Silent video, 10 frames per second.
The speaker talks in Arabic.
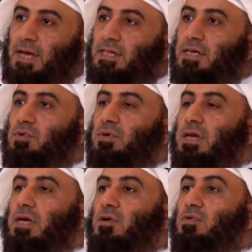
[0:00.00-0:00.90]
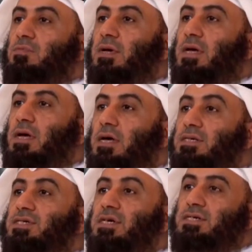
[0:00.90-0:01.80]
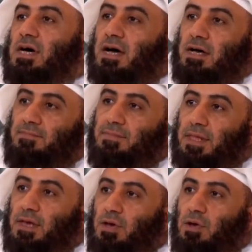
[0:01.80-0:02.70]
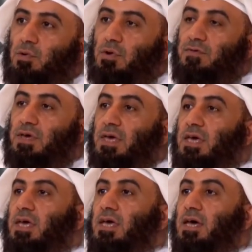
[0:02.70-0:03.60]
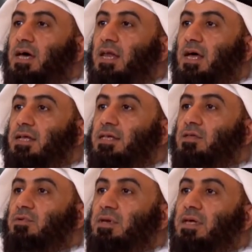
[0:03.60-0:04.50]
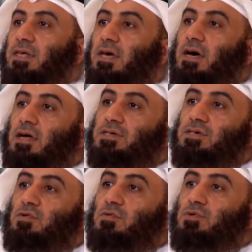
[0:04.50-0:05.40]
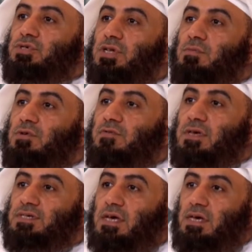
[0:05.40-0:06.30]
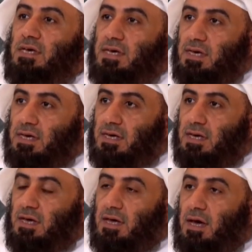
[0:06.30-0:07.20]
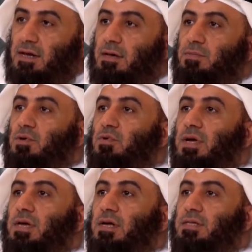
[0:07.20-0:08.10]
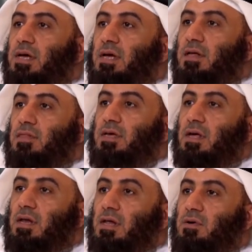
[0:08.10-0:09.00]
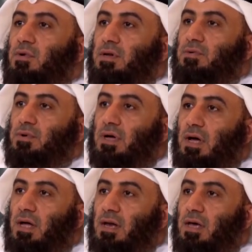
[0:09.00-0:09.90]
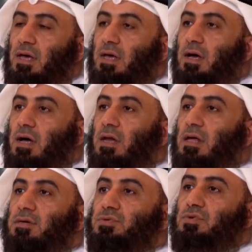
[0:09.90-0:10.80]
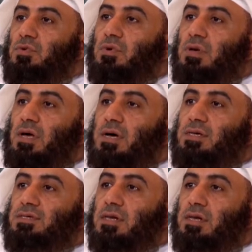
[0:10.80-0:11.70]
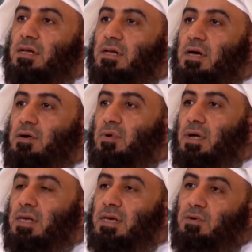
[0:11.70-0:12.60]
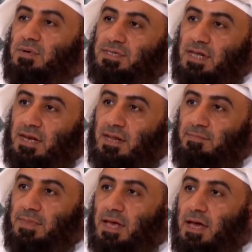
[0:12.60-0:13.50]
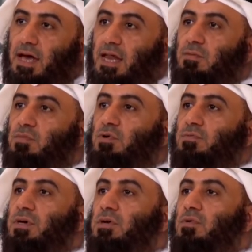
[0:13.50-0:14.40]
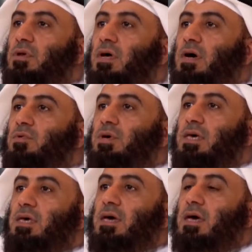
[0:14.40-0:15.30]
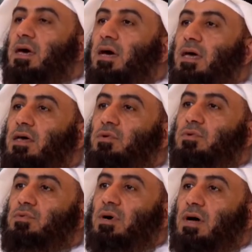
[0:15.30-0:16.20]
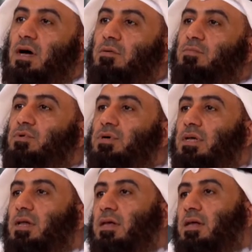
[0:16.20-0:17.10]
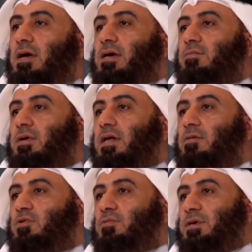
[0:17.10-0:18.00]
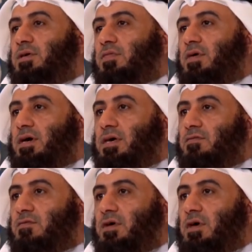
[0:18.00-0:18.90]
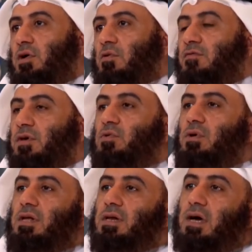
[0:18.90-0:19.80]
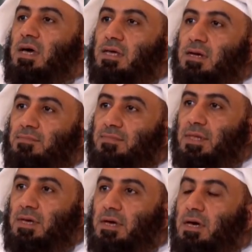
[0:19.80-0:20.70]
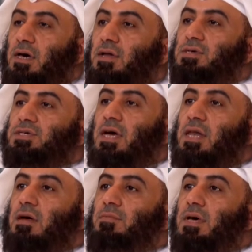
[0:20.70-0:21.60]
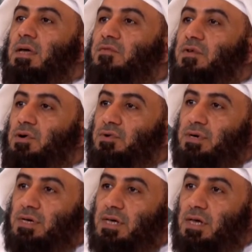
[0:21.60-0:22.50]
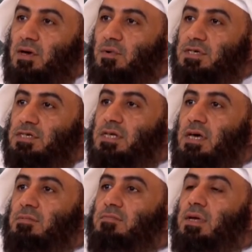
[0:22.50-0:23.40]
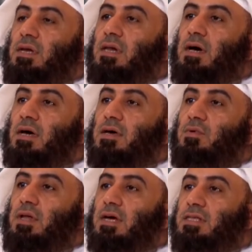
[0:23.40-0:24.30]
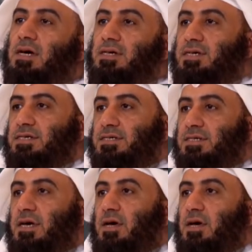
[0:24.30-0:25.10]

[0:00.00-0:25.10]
حديثنا اليوم عن الشجاعه وفيه الحديث الذي اخرجه مسلم في صحيحه عن ابي هريره رضي الله عنه قال قال رسول الله صلى الله عليه وسلم المؤمن القوي خير واحب الى الله من المؤمن الضعيف وفي كل خير احرص على ما ينفعك واستعن بالله ولا تعجز